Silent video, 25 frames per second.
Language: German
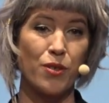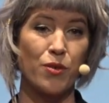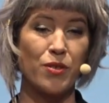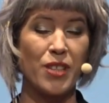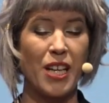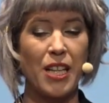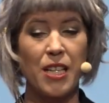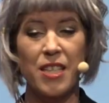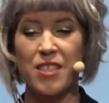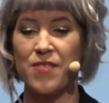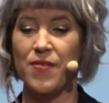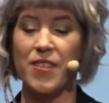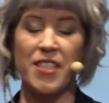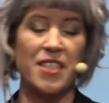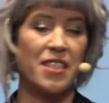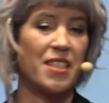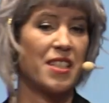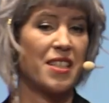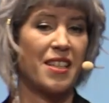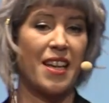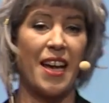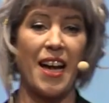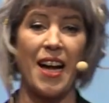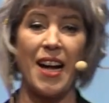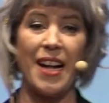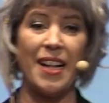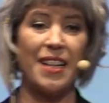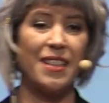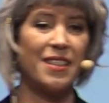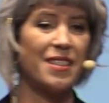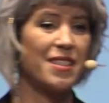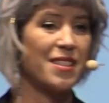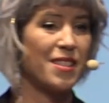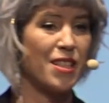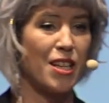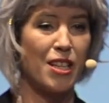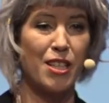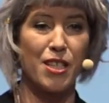Und alles, was nicht geheilt
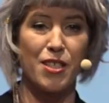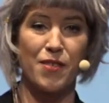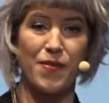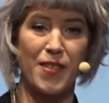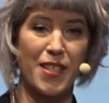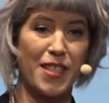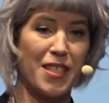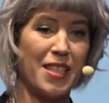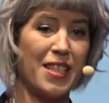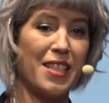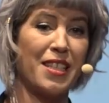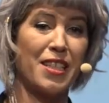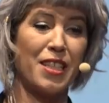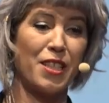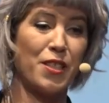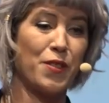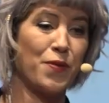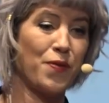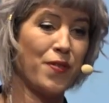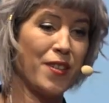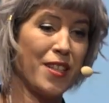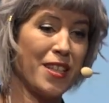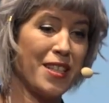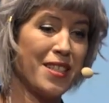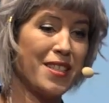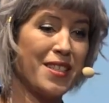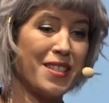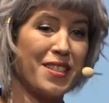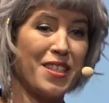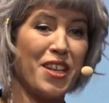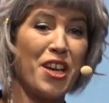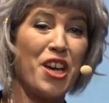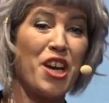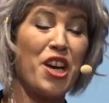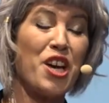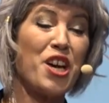ist, alles, was hier nicht fließt,